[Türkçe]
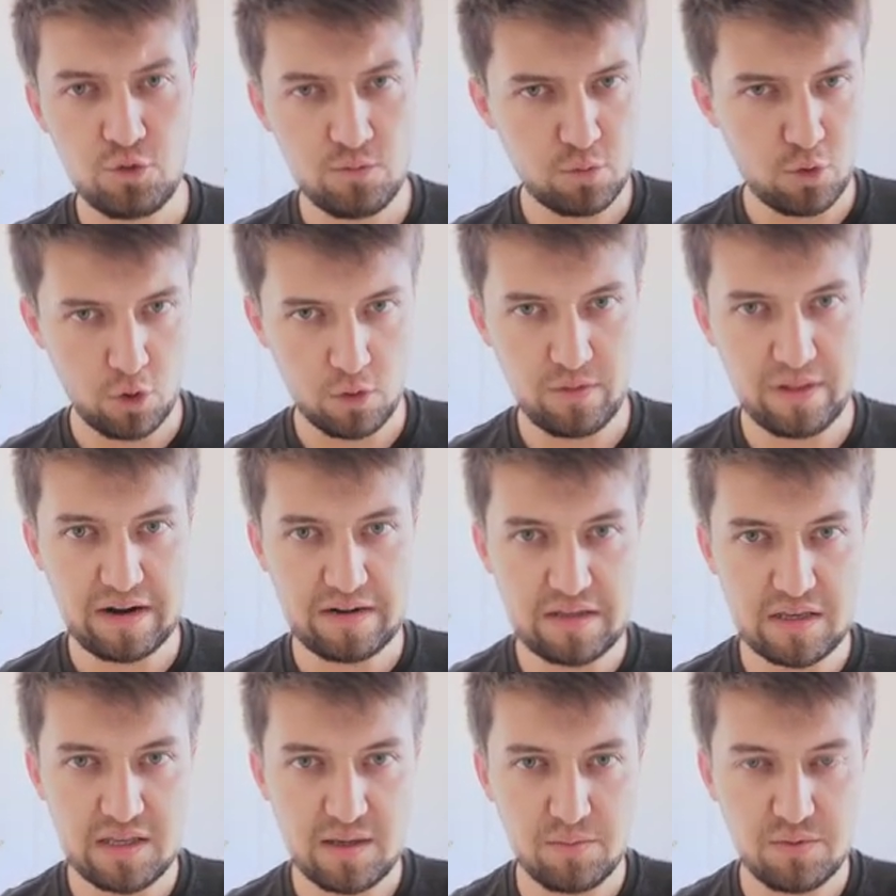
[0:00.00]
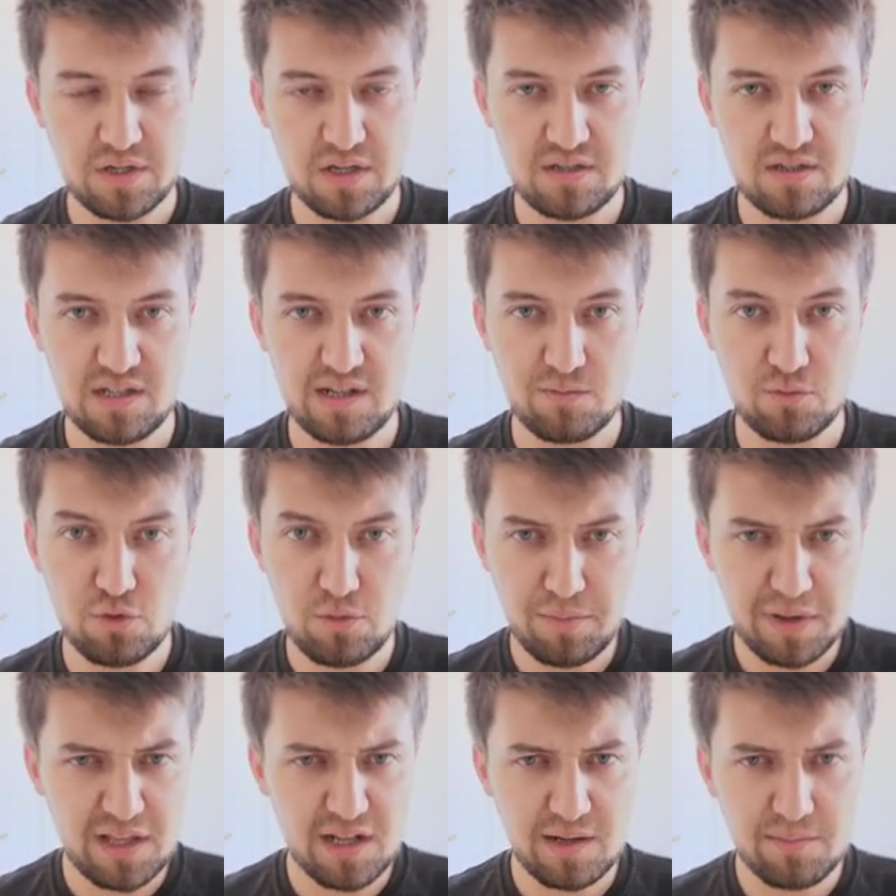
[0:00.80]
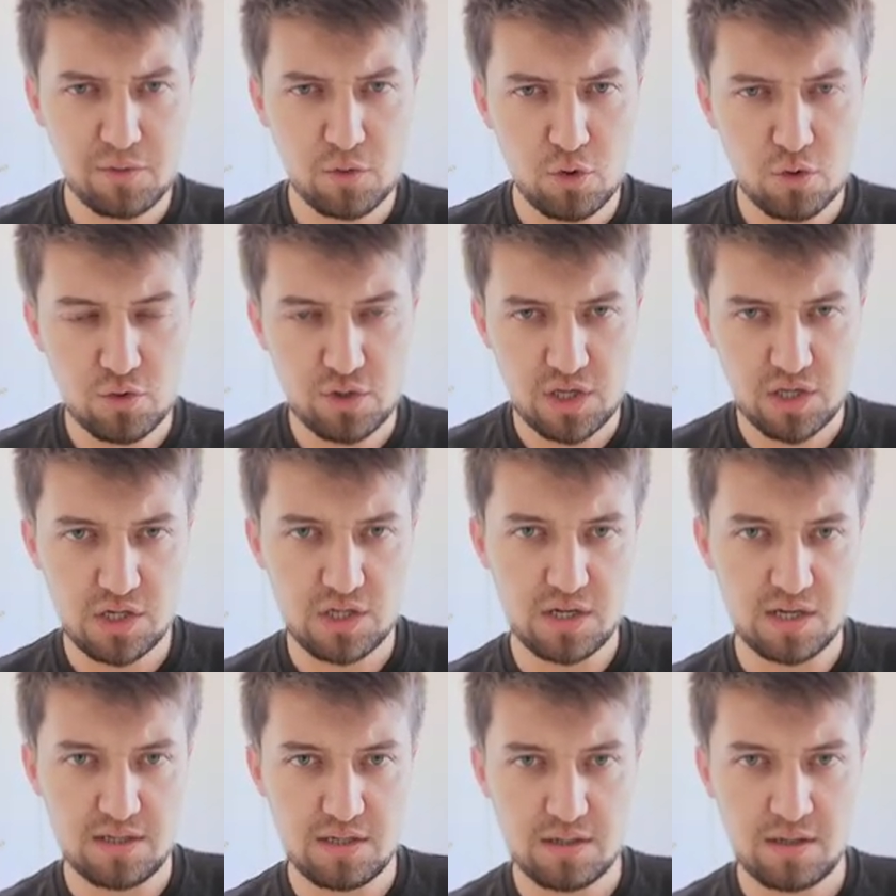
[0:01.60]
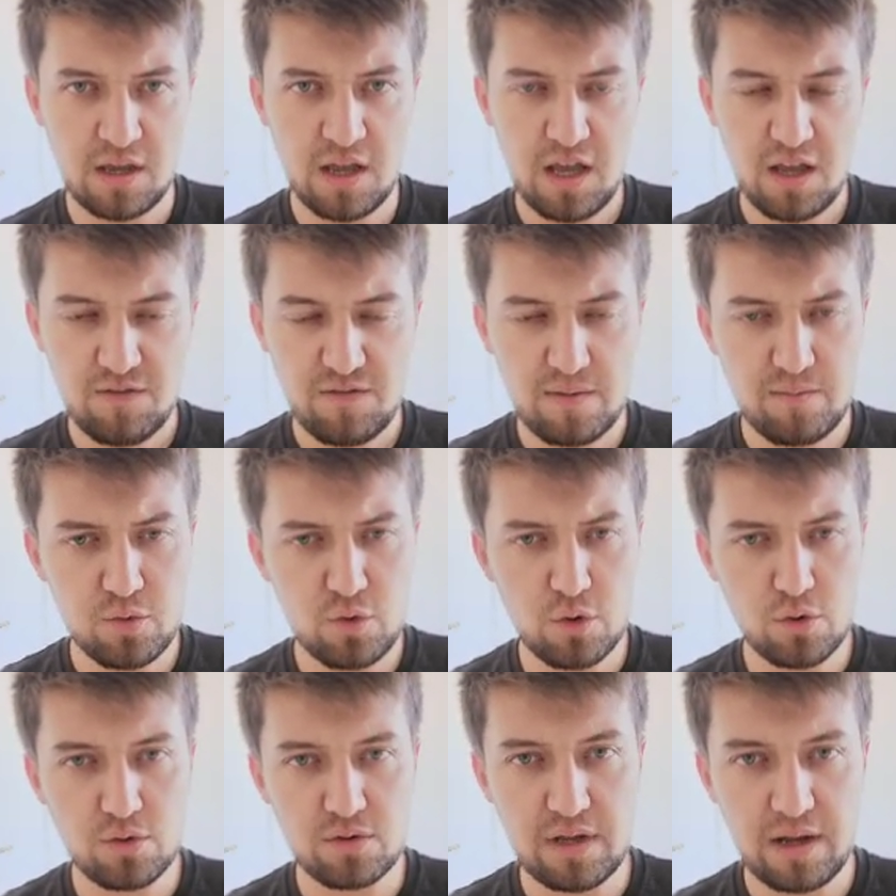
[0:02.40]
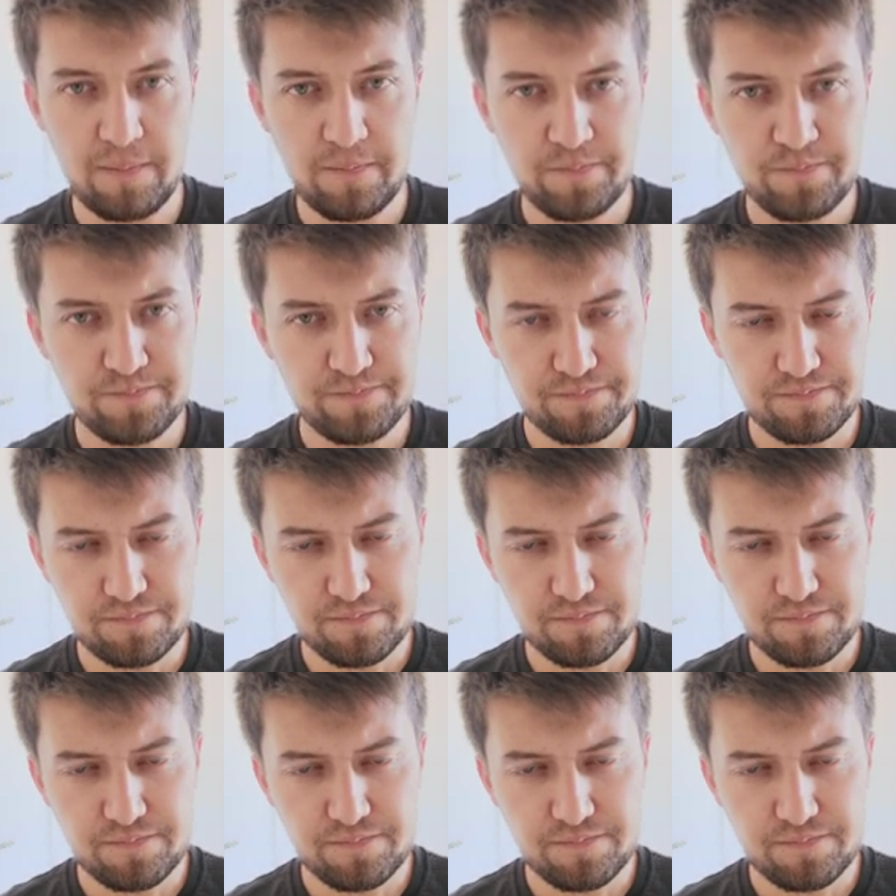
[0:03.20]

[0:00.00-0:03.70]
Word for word: Tüm konulardan yapacağız yine bunu. Belirli bir konu seçeceğiz ve bu konuda